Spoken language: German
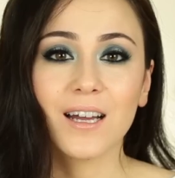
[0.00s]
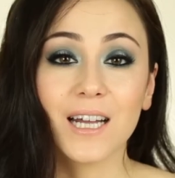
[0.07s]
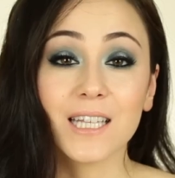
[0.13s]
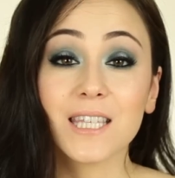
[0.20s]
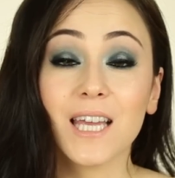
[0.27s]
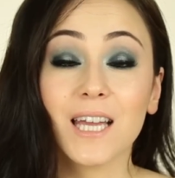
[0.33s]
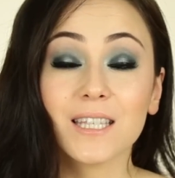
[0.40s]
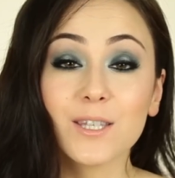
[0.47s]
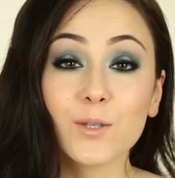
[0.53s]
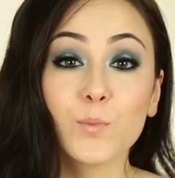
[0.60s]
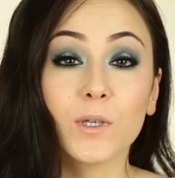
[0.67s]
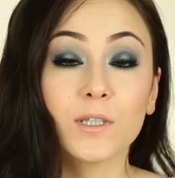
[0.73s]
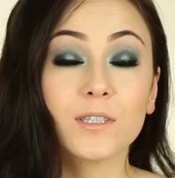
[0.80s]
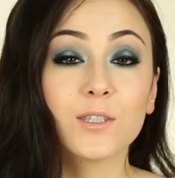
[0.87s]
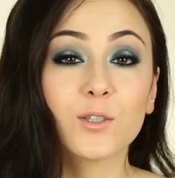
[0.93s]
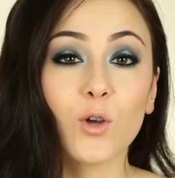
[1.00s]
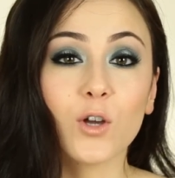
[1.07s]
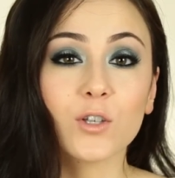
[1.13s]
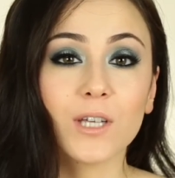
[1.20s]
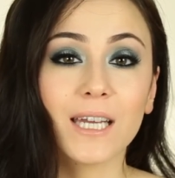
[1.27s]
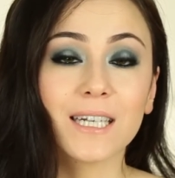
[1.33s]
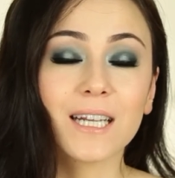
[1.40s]
Als erstes möchte ich
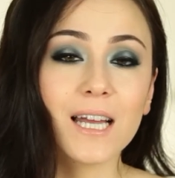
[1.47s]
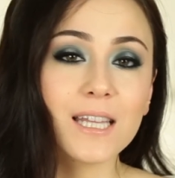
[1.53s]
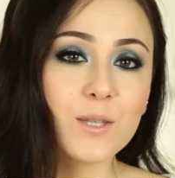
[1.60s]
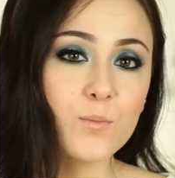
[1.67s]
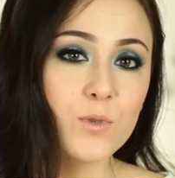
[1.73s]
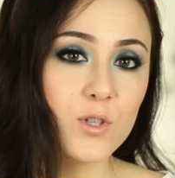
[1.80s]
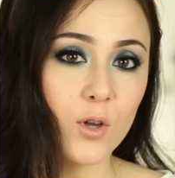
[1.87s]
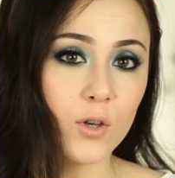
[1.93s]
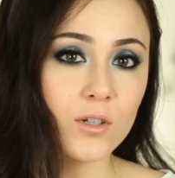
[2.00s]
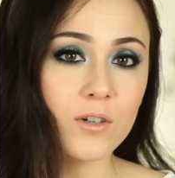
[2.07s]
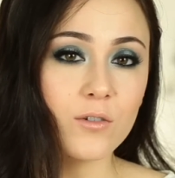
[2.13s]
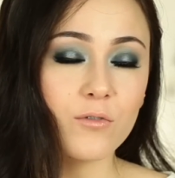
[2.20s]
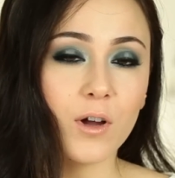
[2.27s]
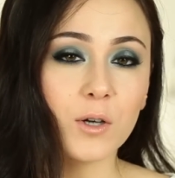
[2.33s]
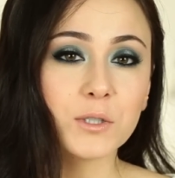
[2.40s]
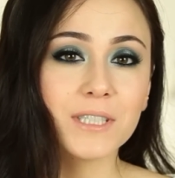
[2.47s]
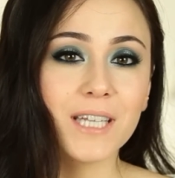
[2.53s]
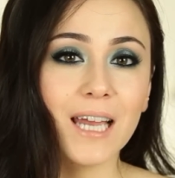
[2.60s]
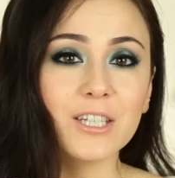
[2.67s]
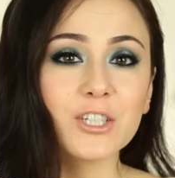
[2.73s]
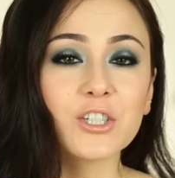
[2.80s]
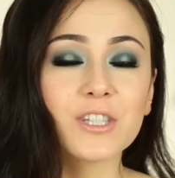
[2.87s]
euch eine ganz besondere
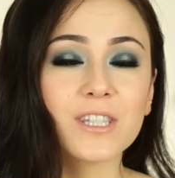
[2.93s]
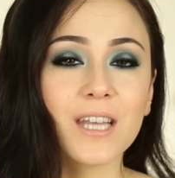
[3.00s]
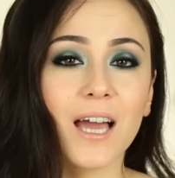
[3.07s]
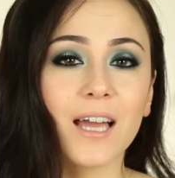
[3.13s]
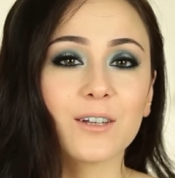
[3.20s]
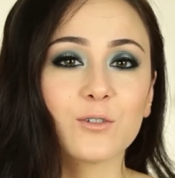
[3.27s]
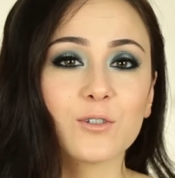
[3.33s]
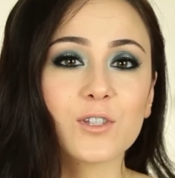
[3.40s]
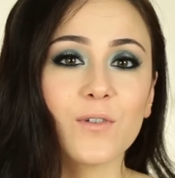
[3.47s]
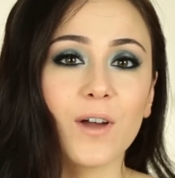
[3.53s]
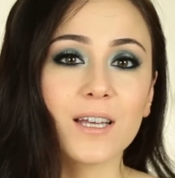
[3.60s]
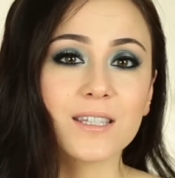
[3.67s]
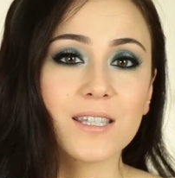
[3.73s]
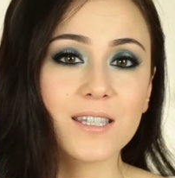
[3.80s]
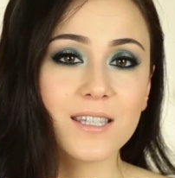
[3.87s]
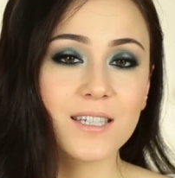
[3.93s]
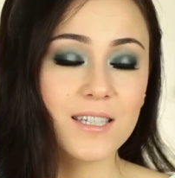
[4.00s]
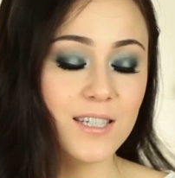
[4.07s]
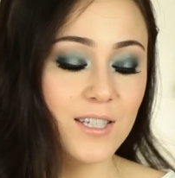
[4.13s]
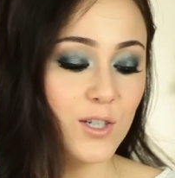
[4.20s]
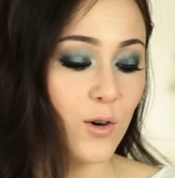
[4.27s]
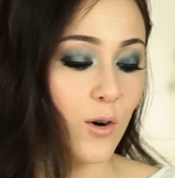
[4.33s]
Foundation zeigen und zwar ist es
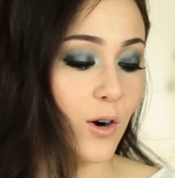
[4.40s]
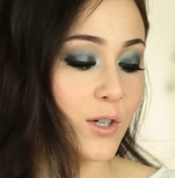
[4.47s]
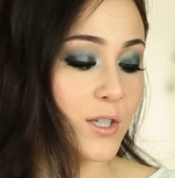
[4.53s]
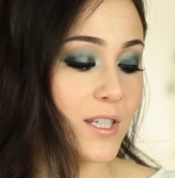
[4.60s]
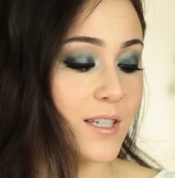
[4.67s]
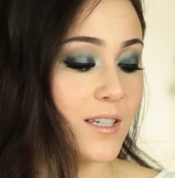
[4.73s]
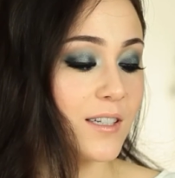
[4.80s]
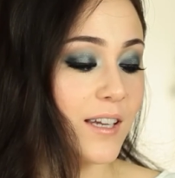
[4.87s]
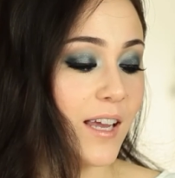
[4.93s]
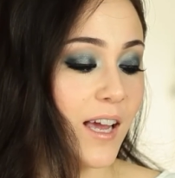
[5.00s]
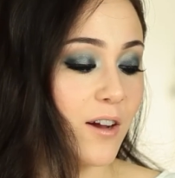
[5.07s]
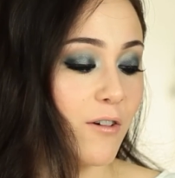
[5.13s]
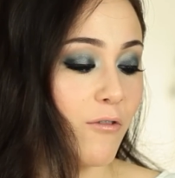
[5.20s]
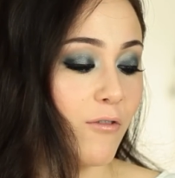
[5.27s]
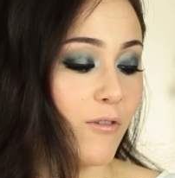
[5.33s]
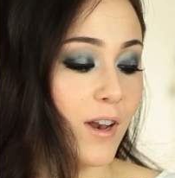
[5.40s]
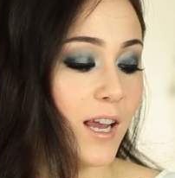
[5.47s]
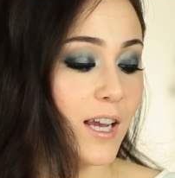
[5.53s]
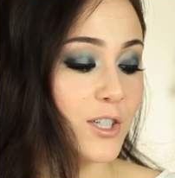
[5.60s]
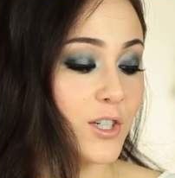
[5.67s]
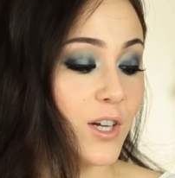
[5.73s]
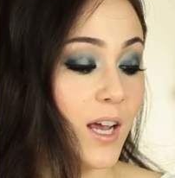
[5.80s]
die Dior Skin Air
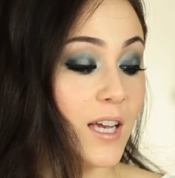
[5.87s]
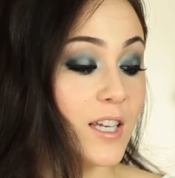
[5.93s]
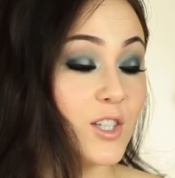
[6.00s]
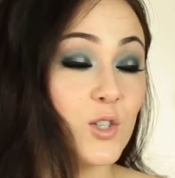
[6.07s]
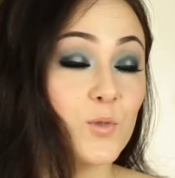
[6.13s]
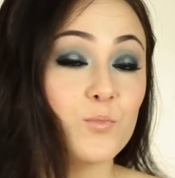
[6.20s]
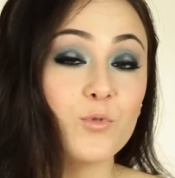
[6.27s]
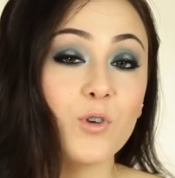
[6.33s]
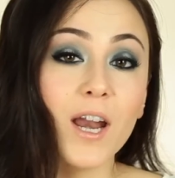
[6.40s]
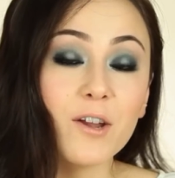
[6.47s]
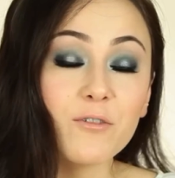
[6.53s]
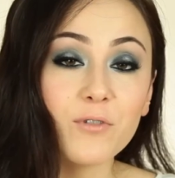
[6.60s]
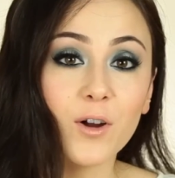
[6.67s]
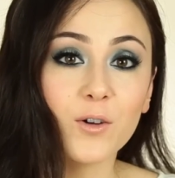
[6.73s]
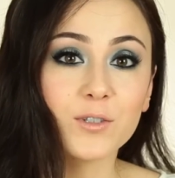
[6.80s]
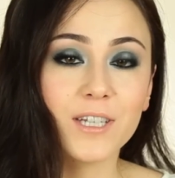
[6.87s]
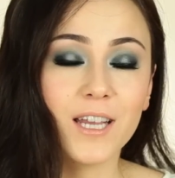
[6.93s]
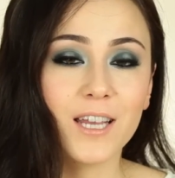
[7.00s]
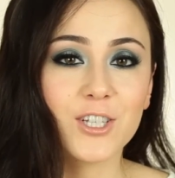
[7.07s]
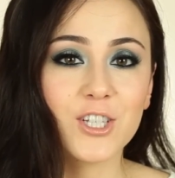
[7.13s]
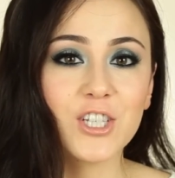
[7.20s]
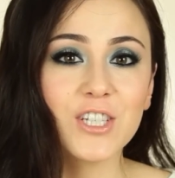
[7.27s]
Flash Spray
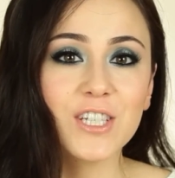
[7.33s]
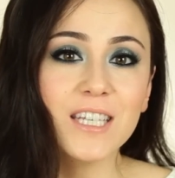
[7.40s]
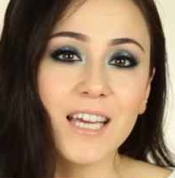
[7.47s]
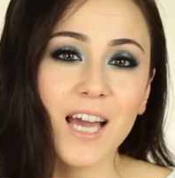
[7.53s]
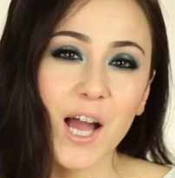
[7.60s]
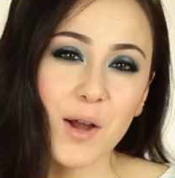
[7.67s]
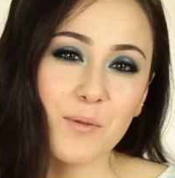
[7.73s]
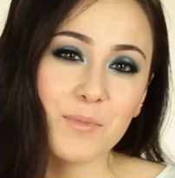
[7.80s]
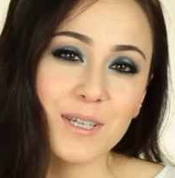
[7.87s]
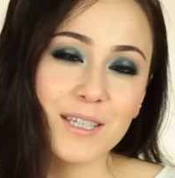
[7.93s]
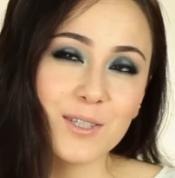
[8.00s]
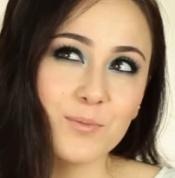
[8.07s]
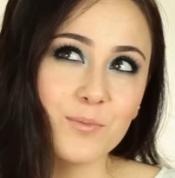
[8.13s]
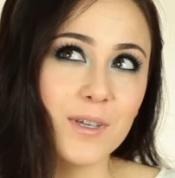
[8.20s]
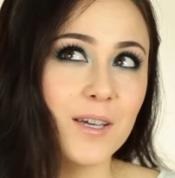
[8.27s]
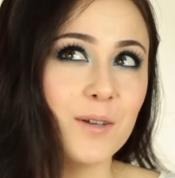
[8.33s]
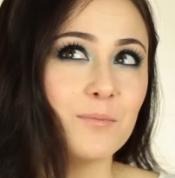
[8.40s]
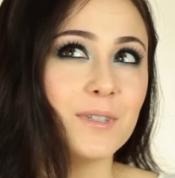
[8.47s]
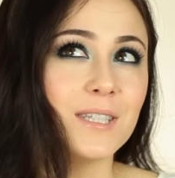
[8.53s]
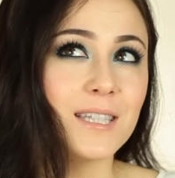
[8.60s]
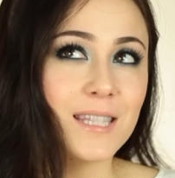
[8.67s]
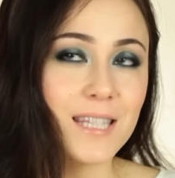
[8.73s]
Foundation. Die habe ich mir
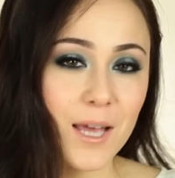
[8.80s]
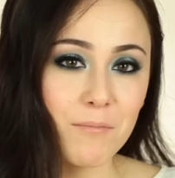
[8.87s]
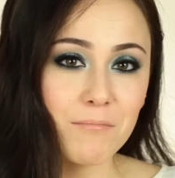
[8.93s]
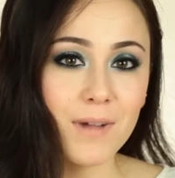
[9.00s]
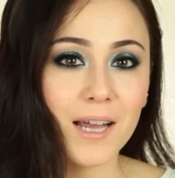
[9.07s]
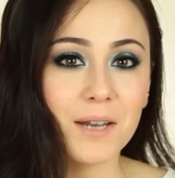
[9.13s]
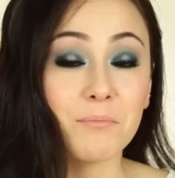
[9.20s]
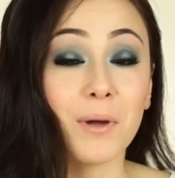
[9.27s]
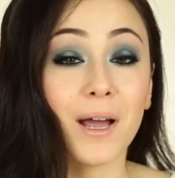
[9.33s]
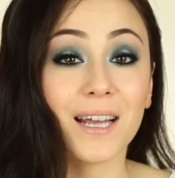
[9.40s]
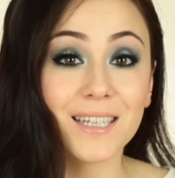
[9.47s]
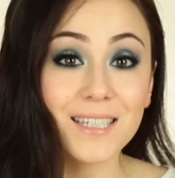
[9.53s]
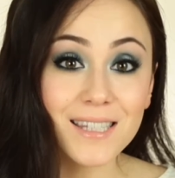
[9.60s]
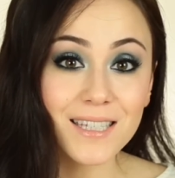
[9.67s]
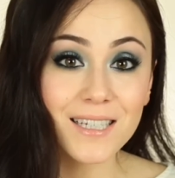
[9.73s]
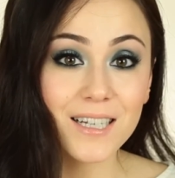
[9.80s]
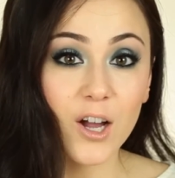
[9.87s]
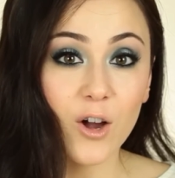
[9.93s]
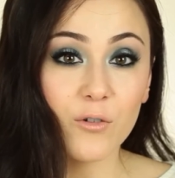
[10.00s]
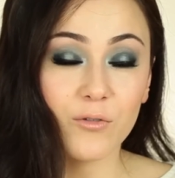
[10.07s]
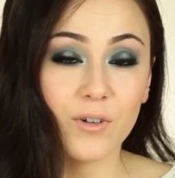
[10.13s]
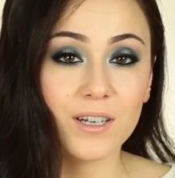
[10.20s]
im Dezember in Paris
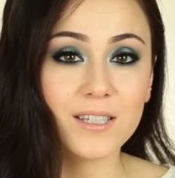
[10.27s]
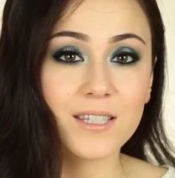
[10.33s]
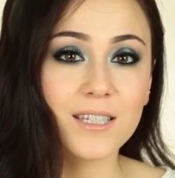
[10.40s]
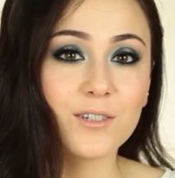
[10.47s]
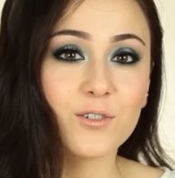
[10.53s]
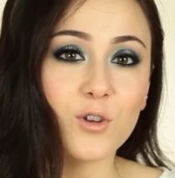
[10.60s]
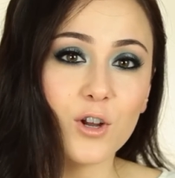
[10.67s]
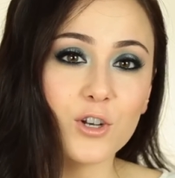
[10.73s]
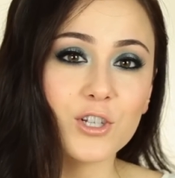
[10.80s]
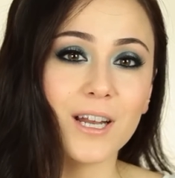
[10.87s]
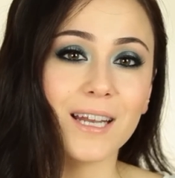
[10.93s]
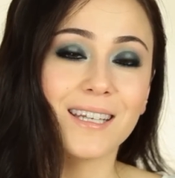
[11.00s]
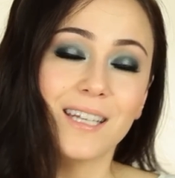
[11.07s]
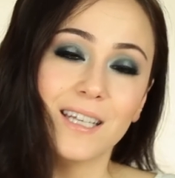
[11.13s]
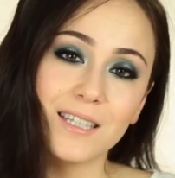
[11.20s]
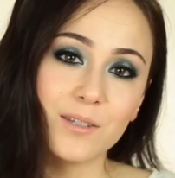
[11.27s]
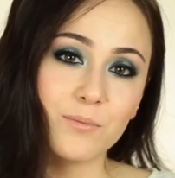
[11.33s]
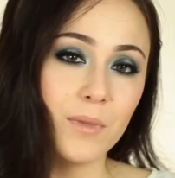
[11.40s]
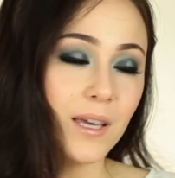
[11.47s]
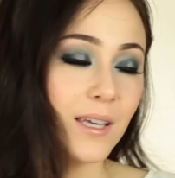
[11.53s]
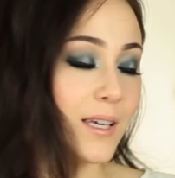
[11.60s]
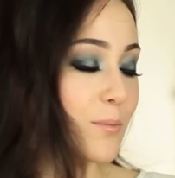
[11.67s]
gekauft, weil es sie in Deutschland nicht
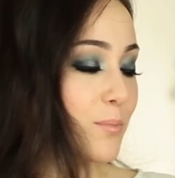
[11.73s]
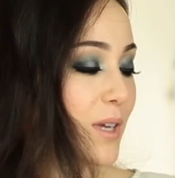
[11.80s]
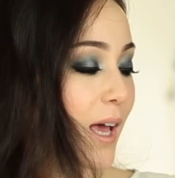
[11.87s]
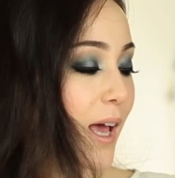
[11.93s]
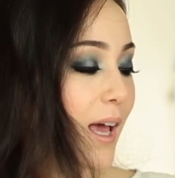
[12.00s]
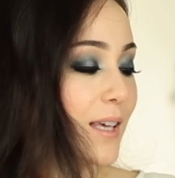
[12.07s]
mehr gibt.